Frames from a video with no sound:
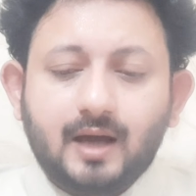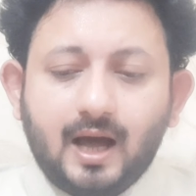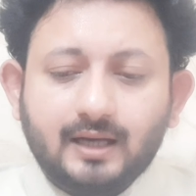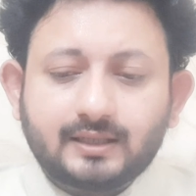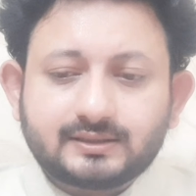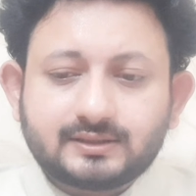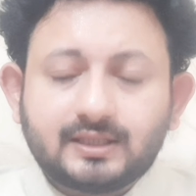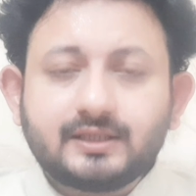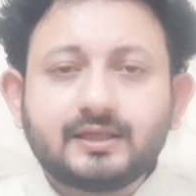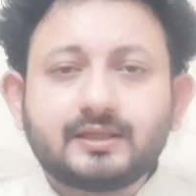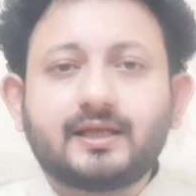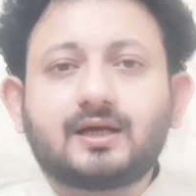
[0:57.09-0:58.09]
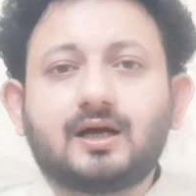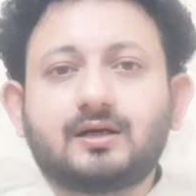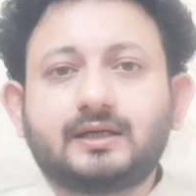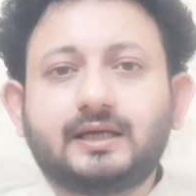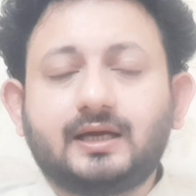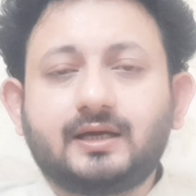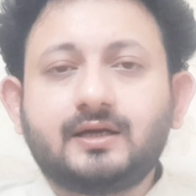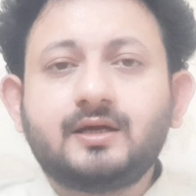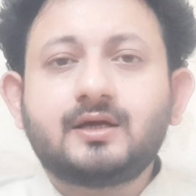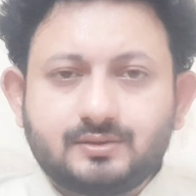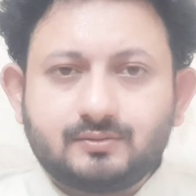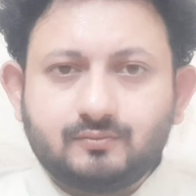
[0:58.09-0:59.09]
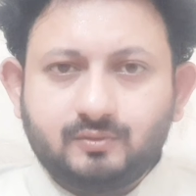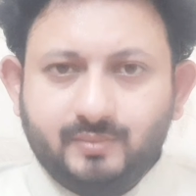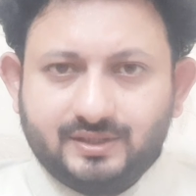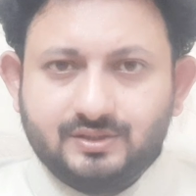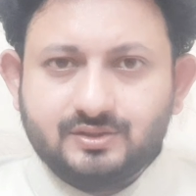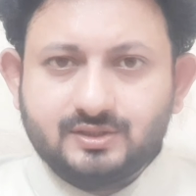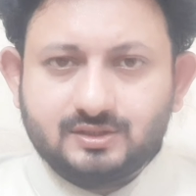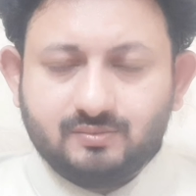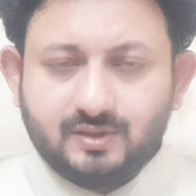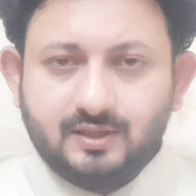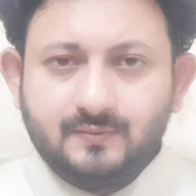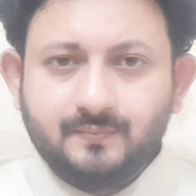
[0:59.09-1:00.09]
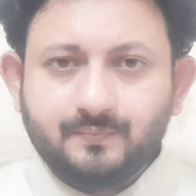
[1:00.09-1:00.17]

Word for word: अक्सर ये देखा गया है उन मैसेजेस में